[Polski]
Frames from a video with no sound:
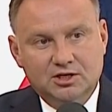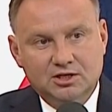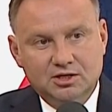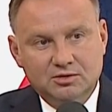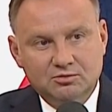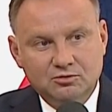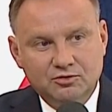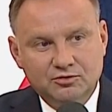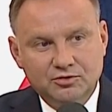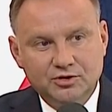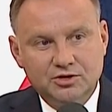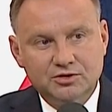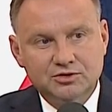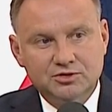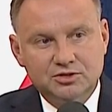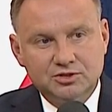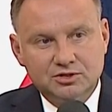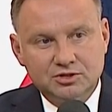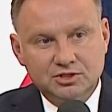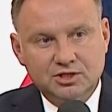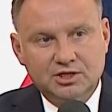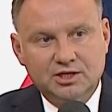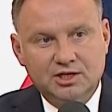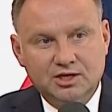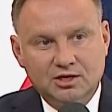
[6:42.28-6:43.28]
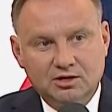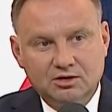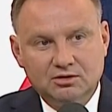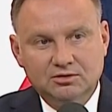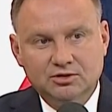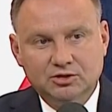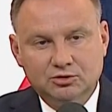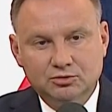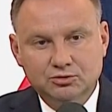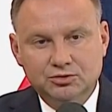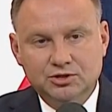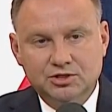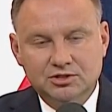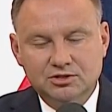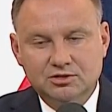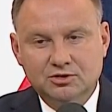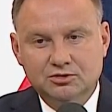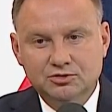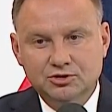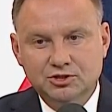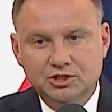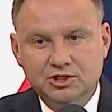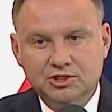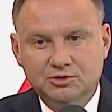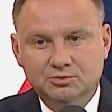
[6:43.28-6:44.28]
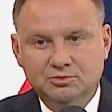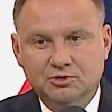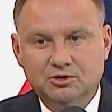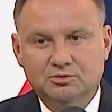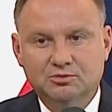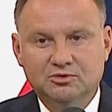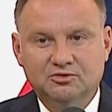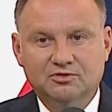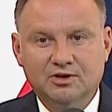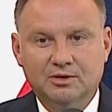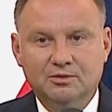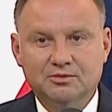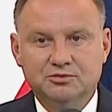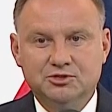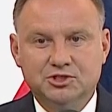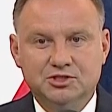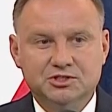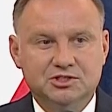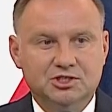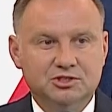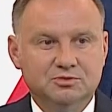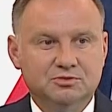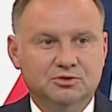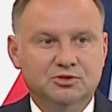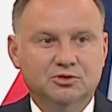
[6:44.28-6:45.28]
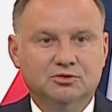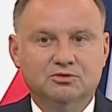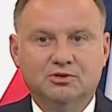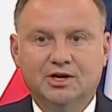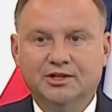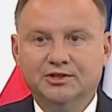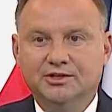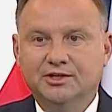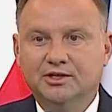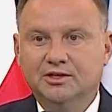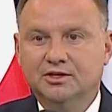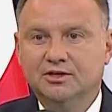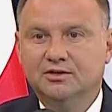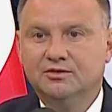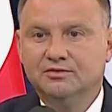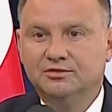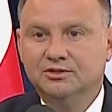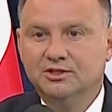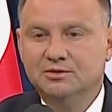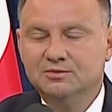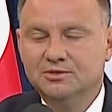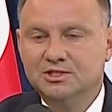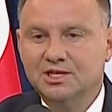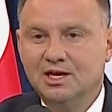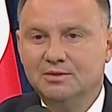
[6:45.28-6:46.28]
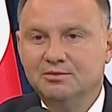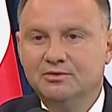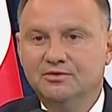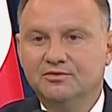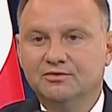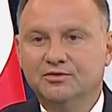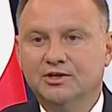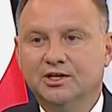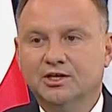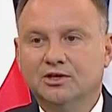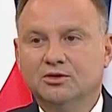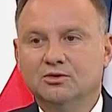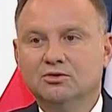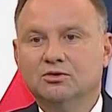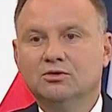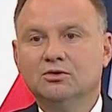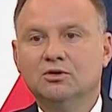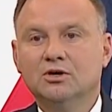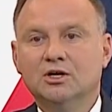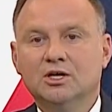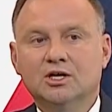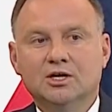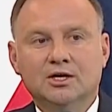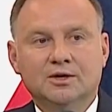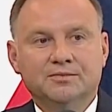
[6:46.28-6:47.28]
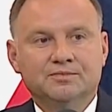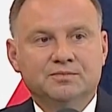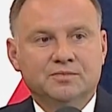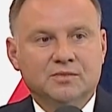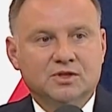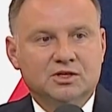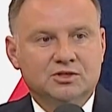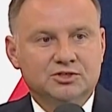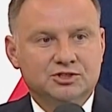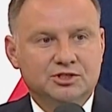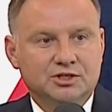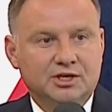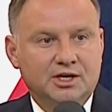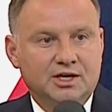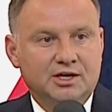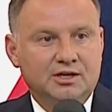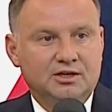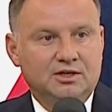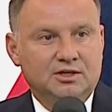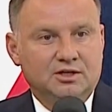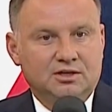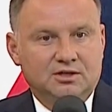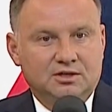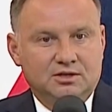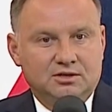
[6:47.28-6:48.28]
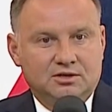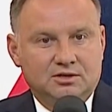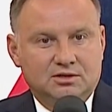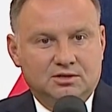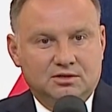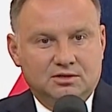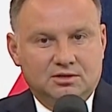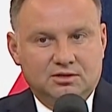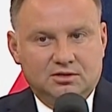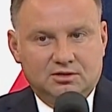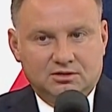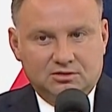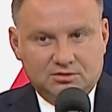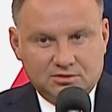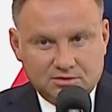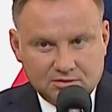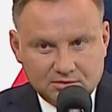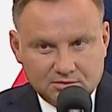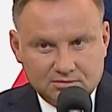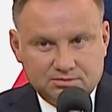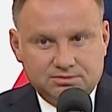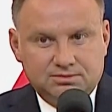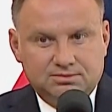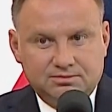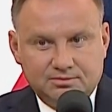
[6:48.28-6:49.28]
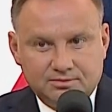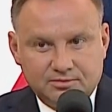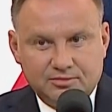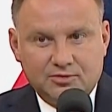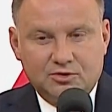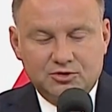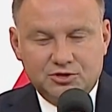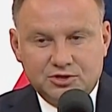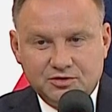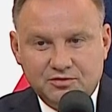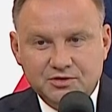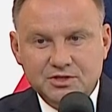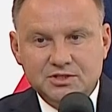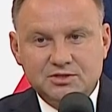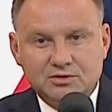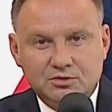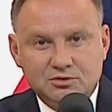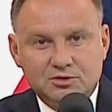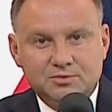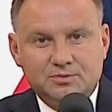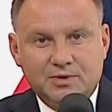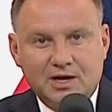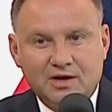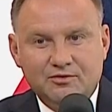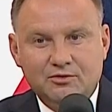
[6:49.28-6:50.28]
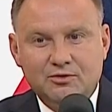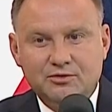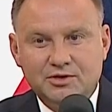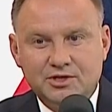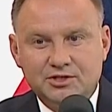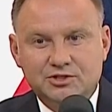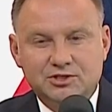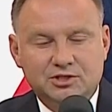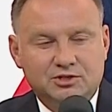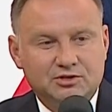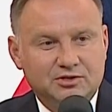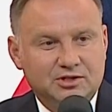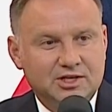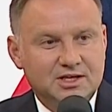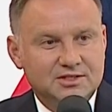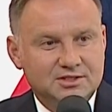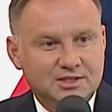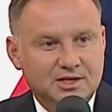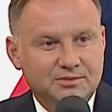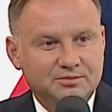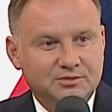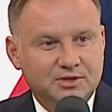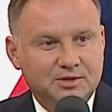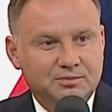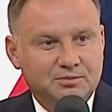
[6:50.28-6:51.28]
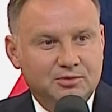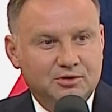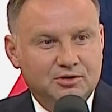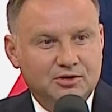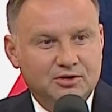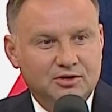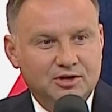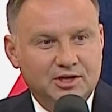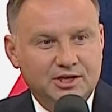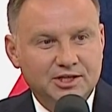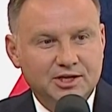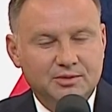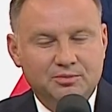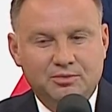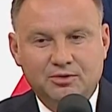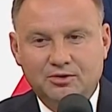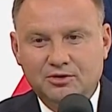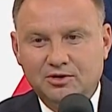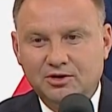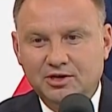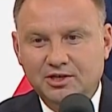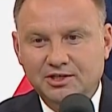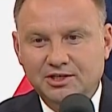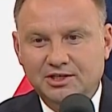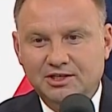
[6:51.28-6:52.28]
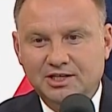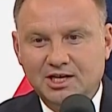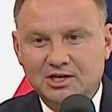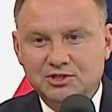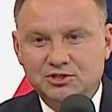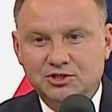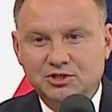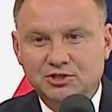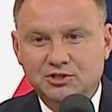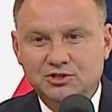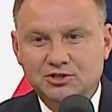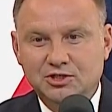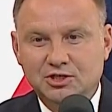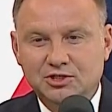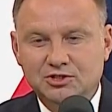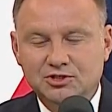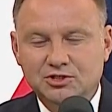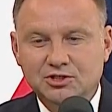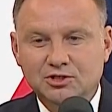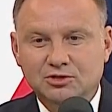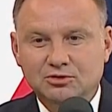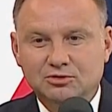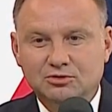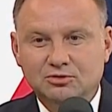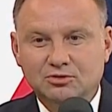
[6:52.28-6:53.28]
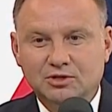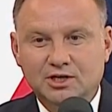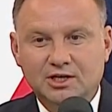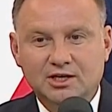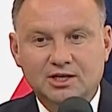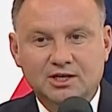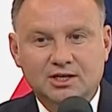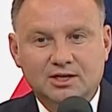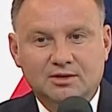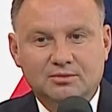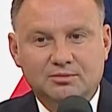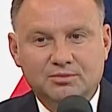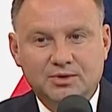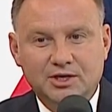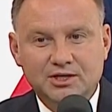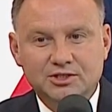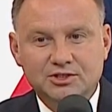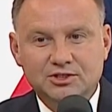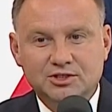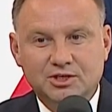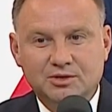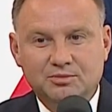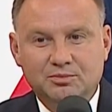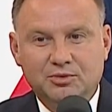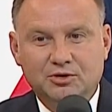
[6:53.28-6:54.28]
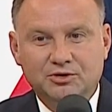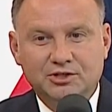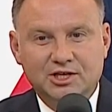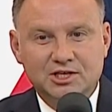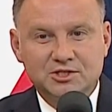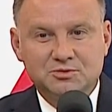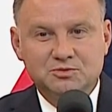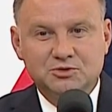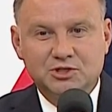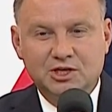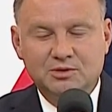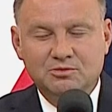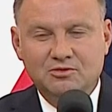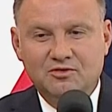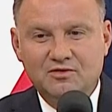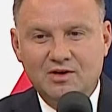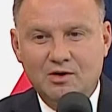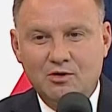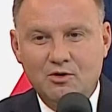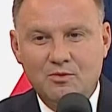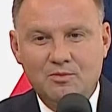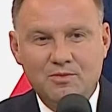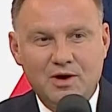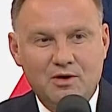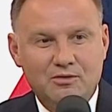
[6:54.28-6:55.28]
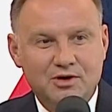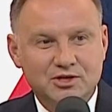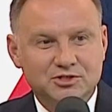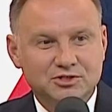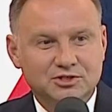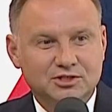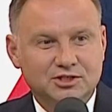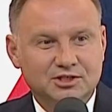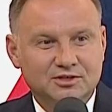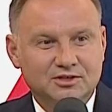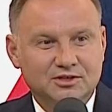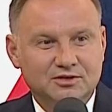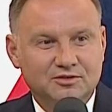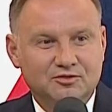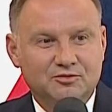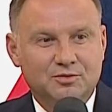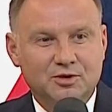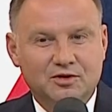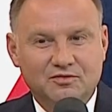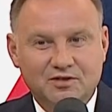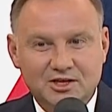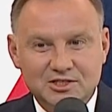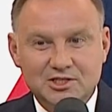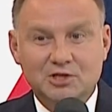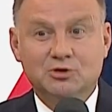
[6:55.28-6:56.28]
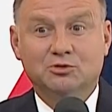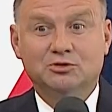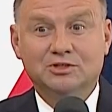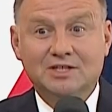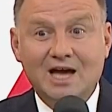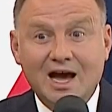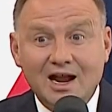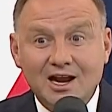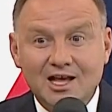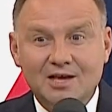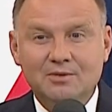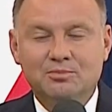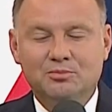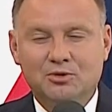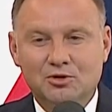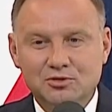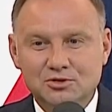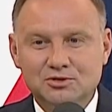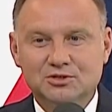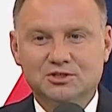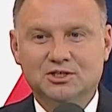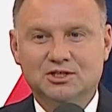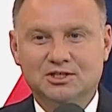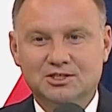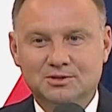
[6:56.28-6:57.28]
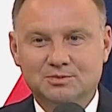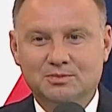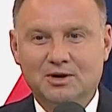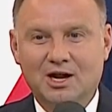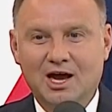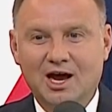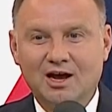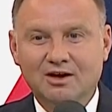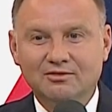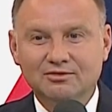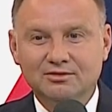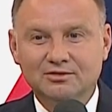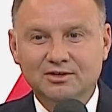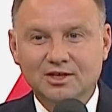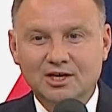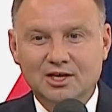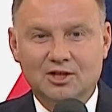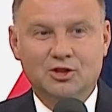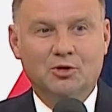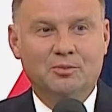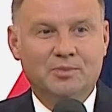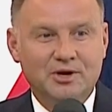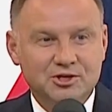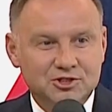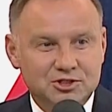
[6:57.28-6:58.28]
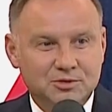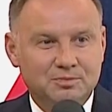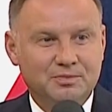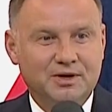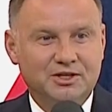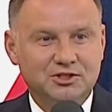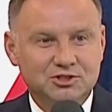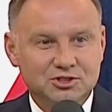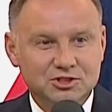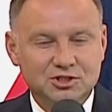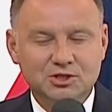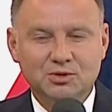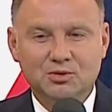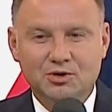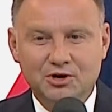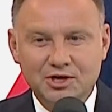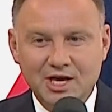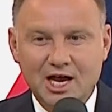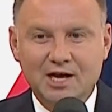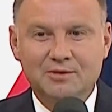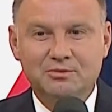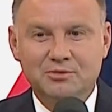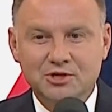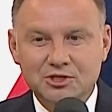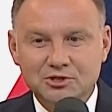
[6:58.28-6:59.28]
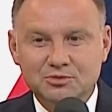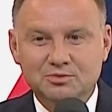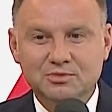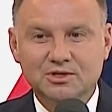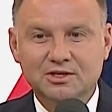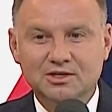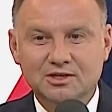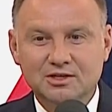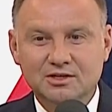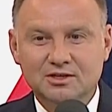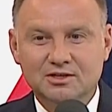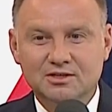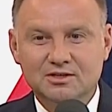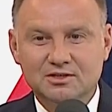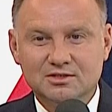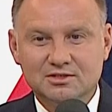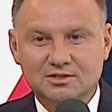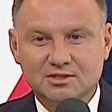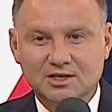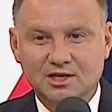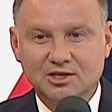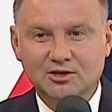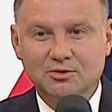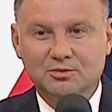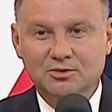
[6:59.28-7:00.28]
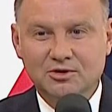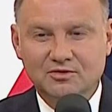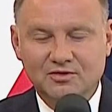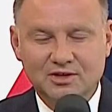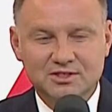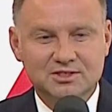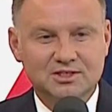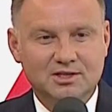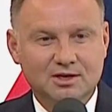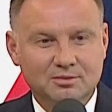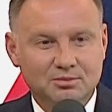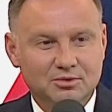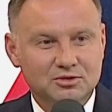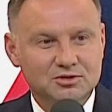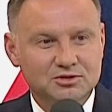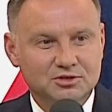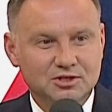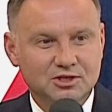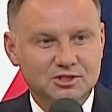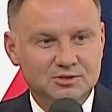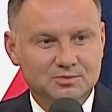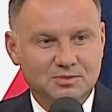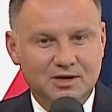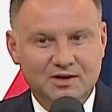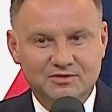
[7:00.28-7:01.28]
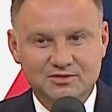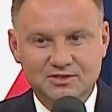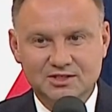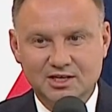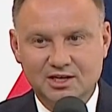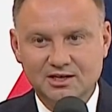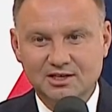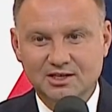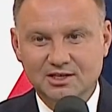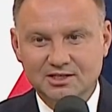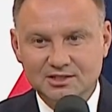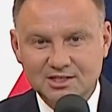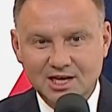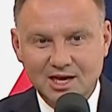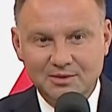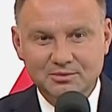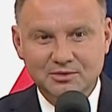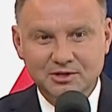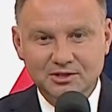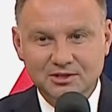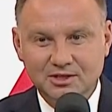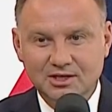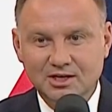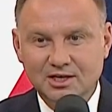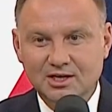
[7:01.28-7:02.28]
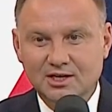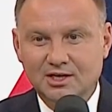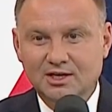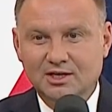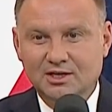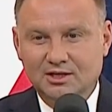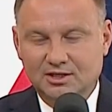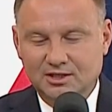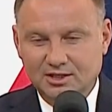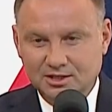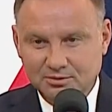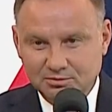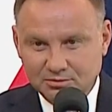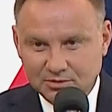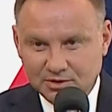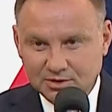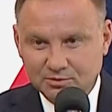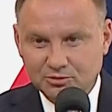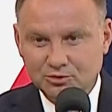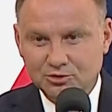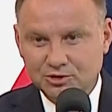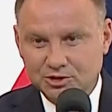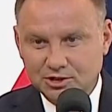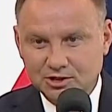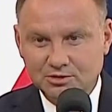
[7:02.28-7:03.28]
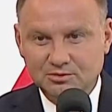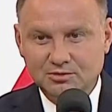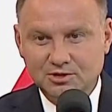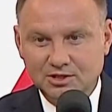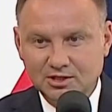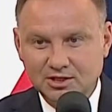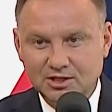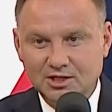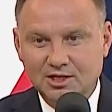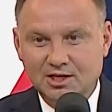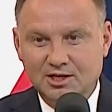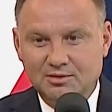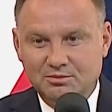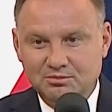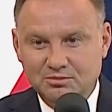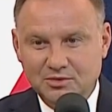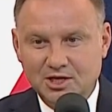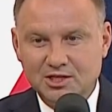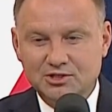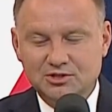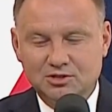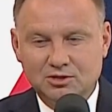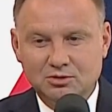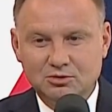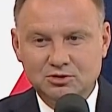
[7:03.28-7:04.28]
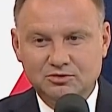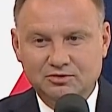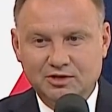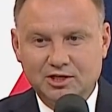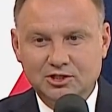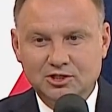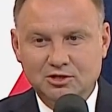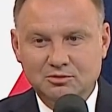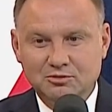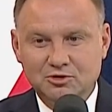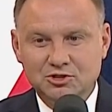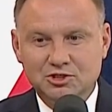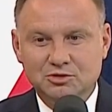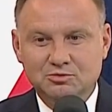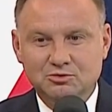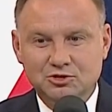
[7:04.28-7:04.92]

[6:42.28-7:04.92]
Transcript: mówiąc, że i tu się zgodziliśmy obydwaj, bo przecież jesteśmy dokładnie w tym samym wieku, że no, oczywistą sprawą jest, że to następne pokolenie, pokolenie naszych dzieci, które będzie po nas przejmowało pałeczkę w prowadzeniu dalej polskich spraw, no będzie patrzyło, jak myśmy z tego prowadzenia polskich spraw zdali egzamin. I my musimy mieć tą świadomość i